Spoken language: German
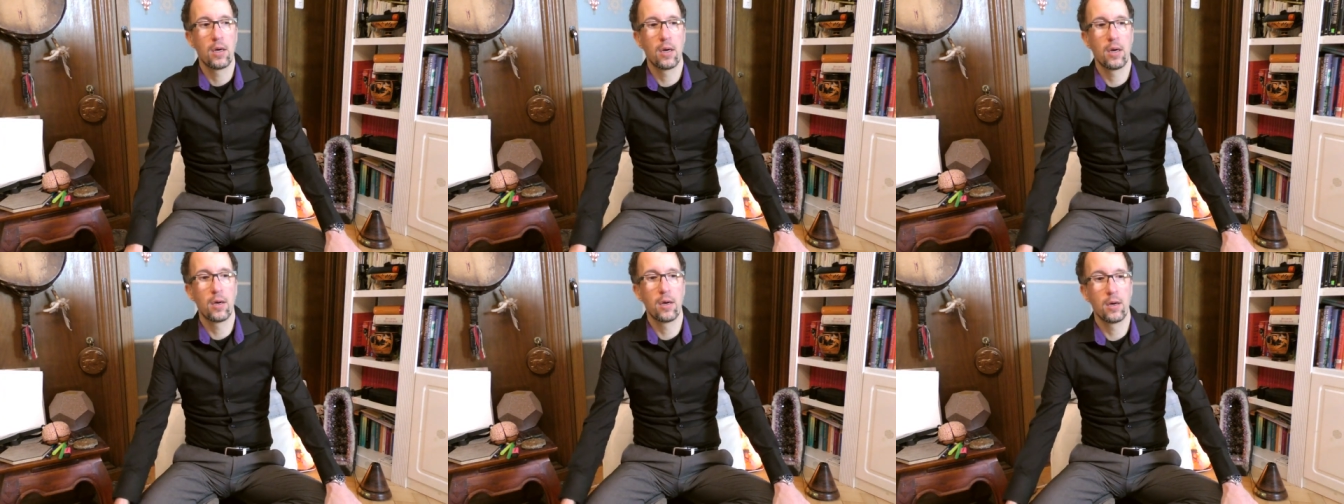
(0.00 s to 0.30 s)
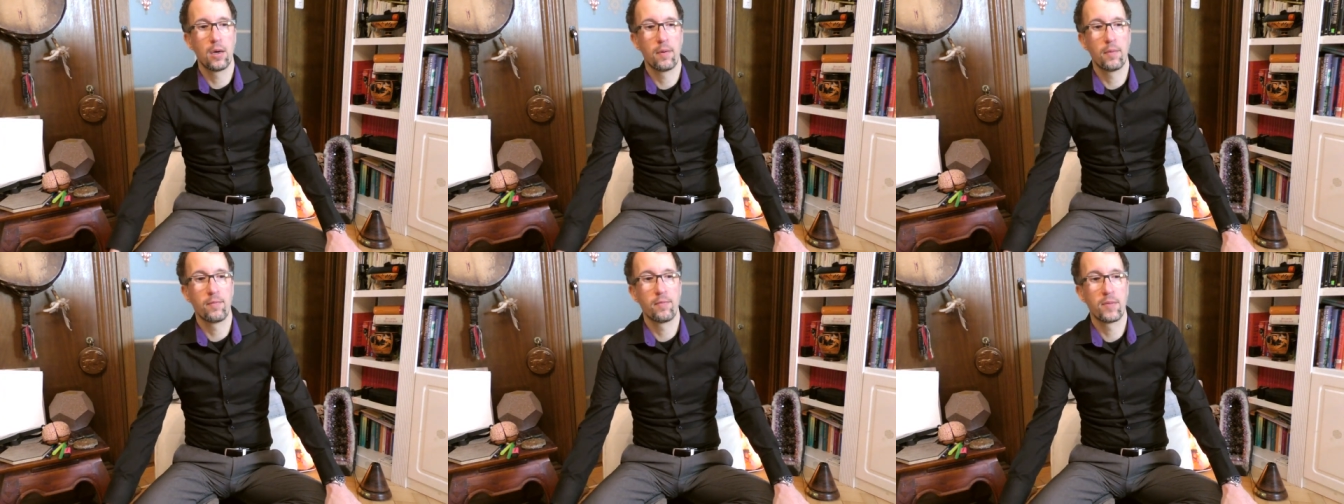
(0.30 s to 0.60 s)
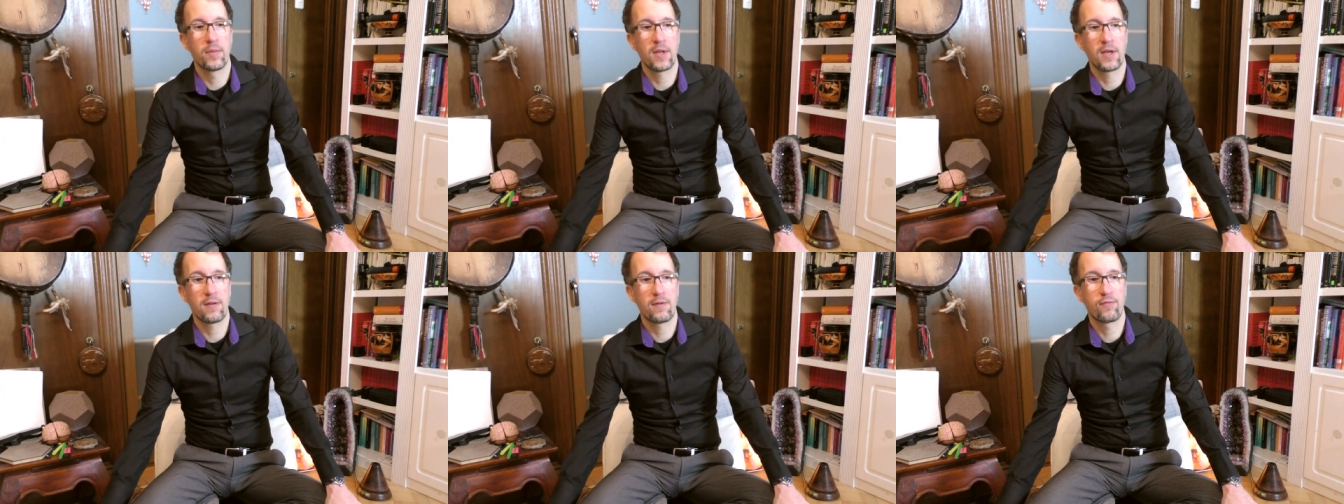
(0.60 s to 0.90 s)

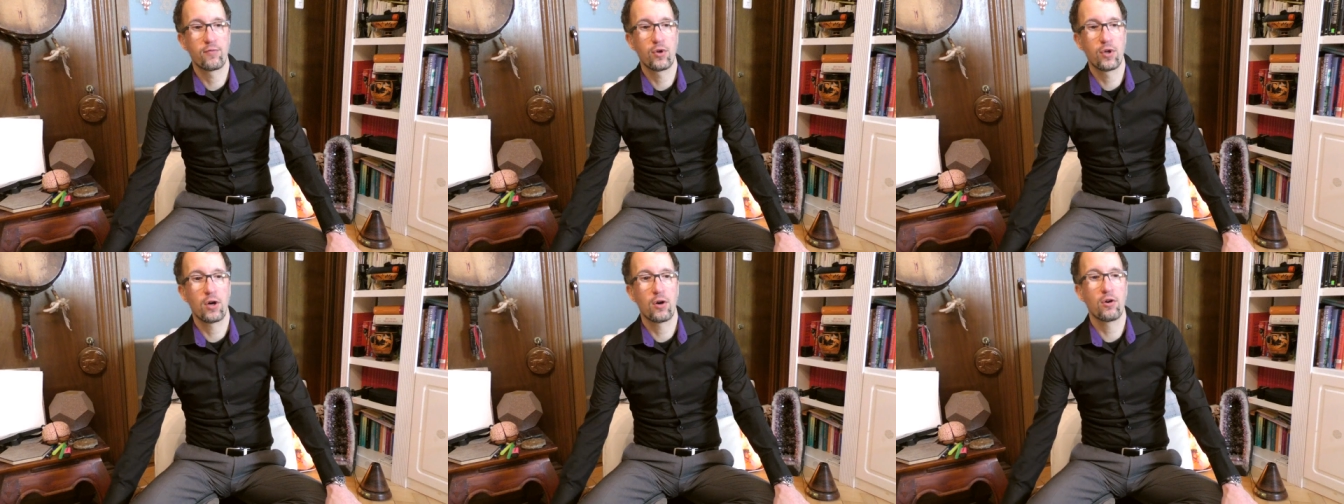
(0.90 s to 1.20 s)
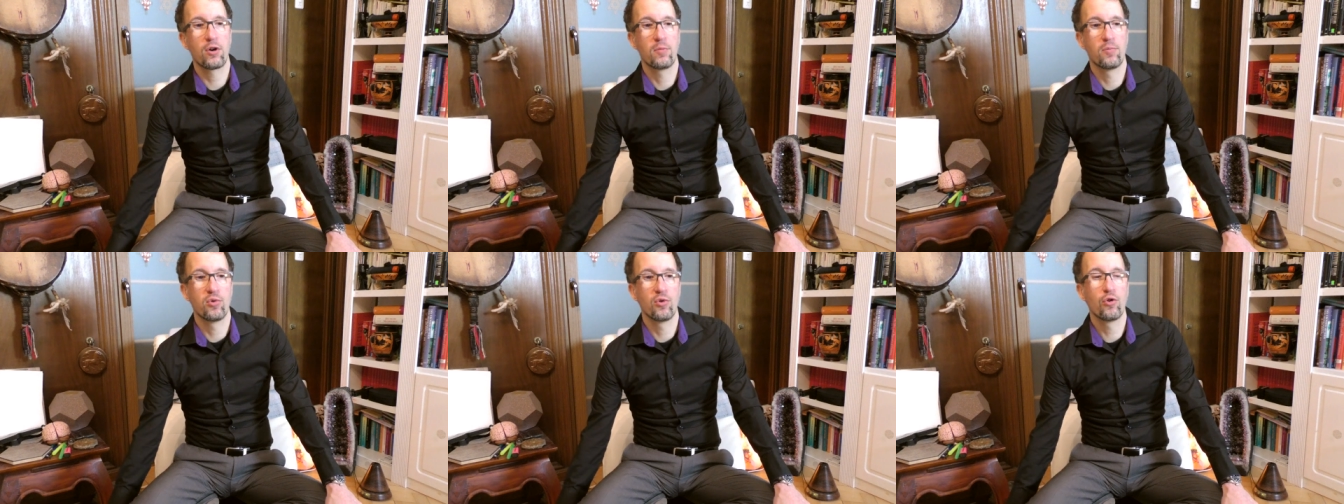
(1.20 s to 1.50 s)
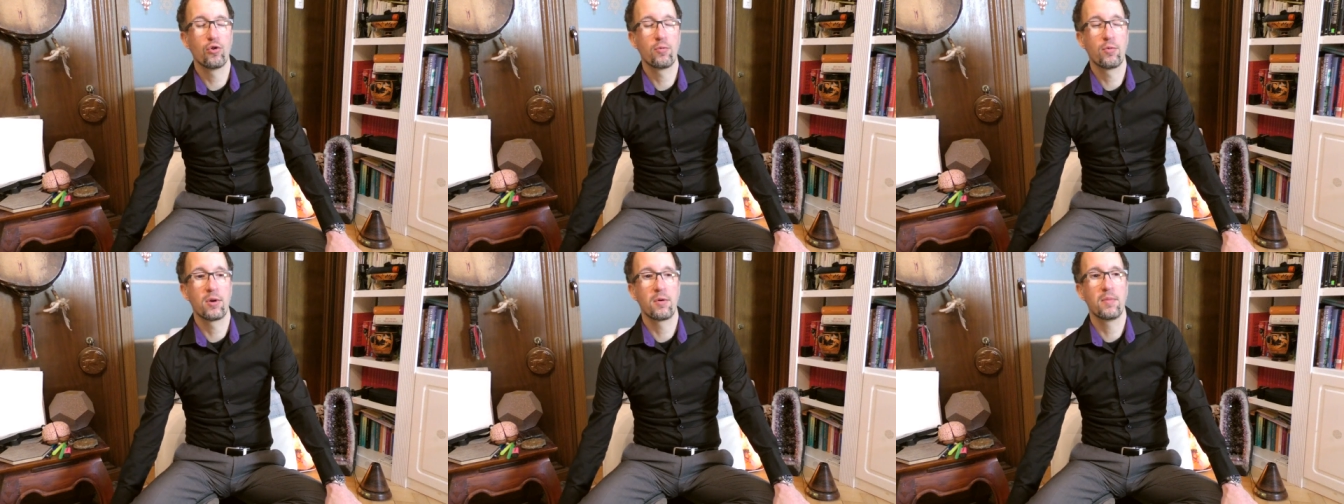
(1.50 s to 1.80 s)
Ähm, das wurde auch in
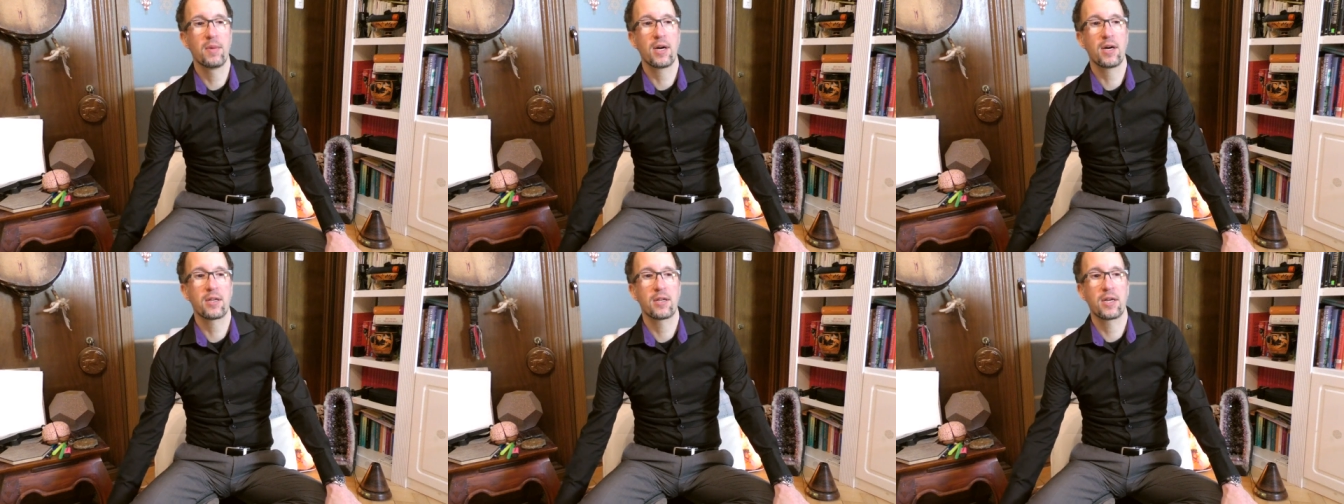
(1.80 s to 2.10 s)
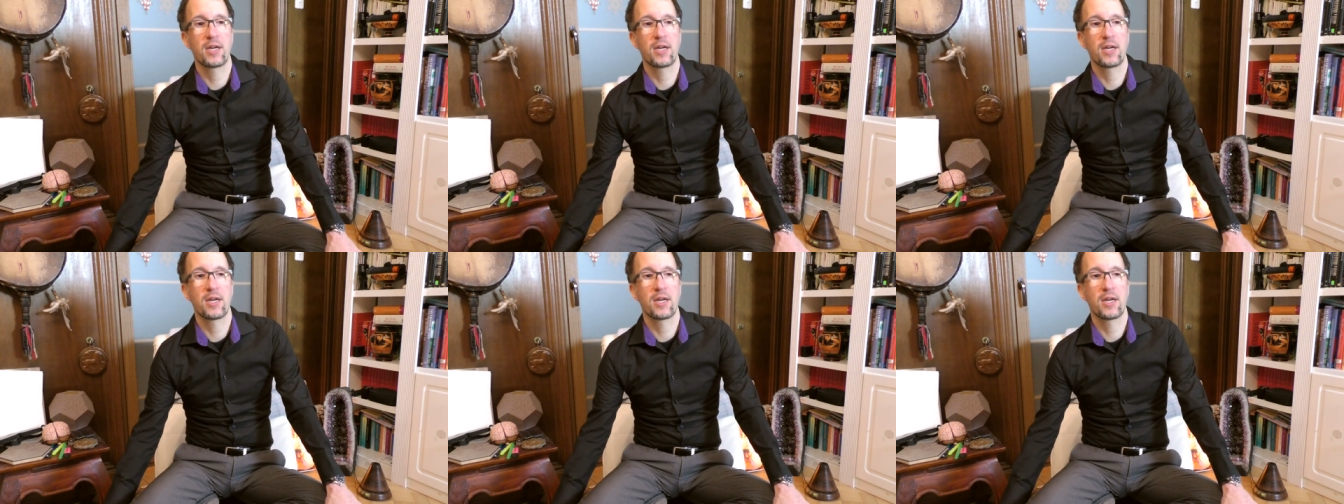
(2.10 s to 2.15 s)
Bochum gemacht.